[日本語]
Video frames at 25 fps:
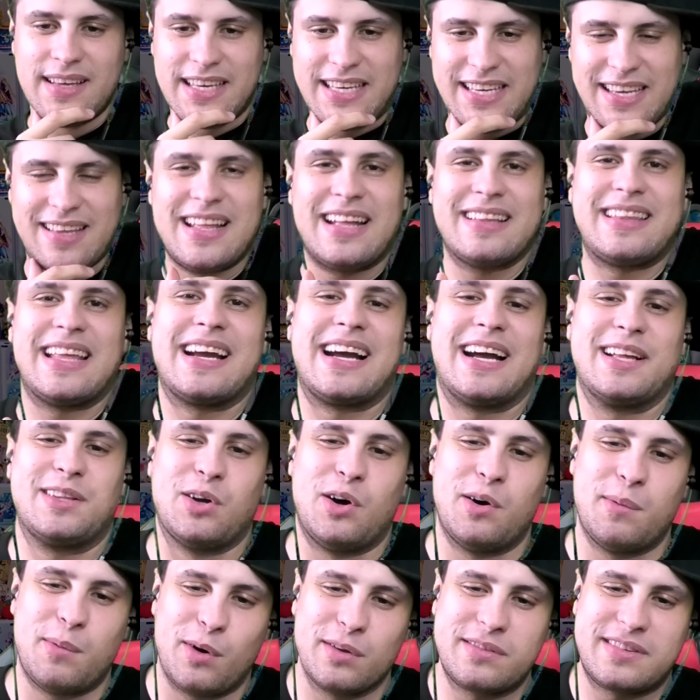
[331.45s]
日向か
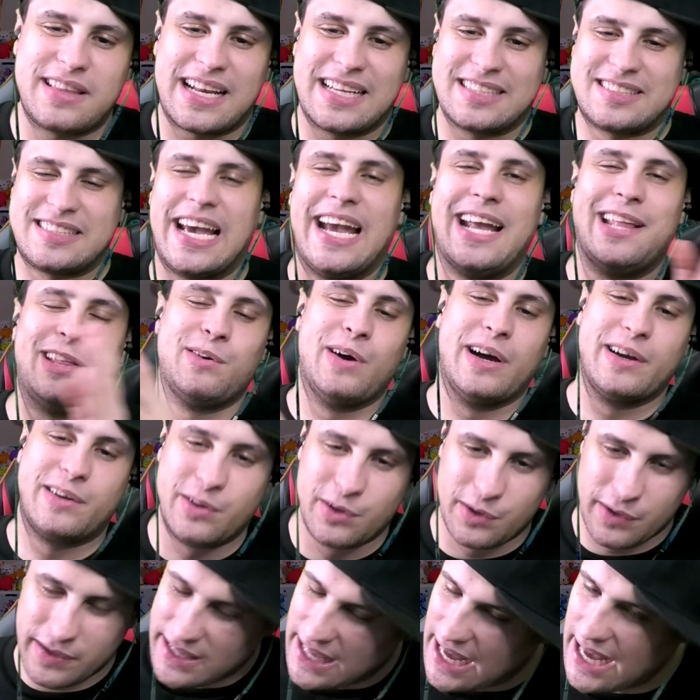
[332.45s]
と思ったらサイドが
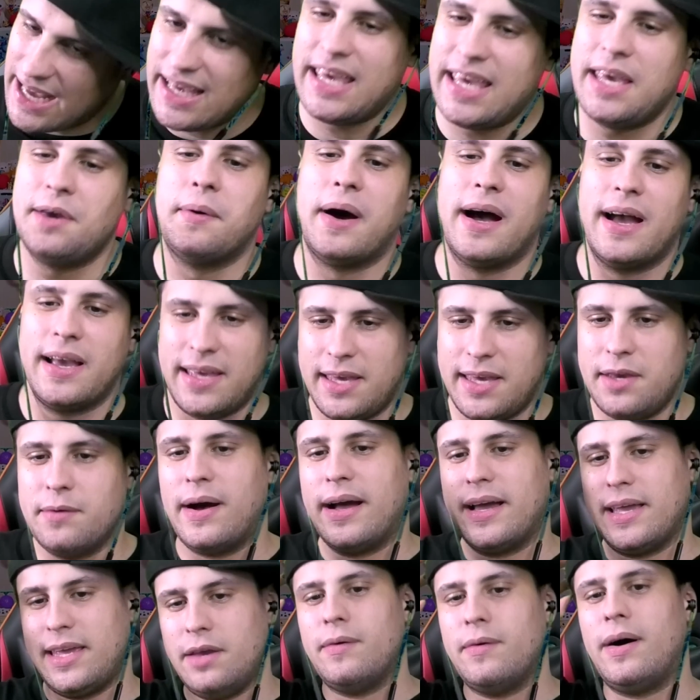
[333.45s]
来る。いやいいわいい
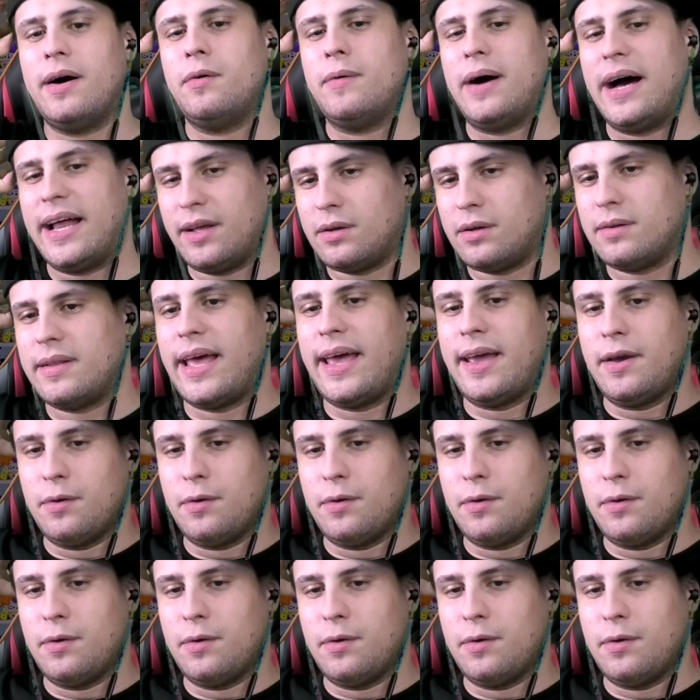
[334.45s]
わいいわ、悪く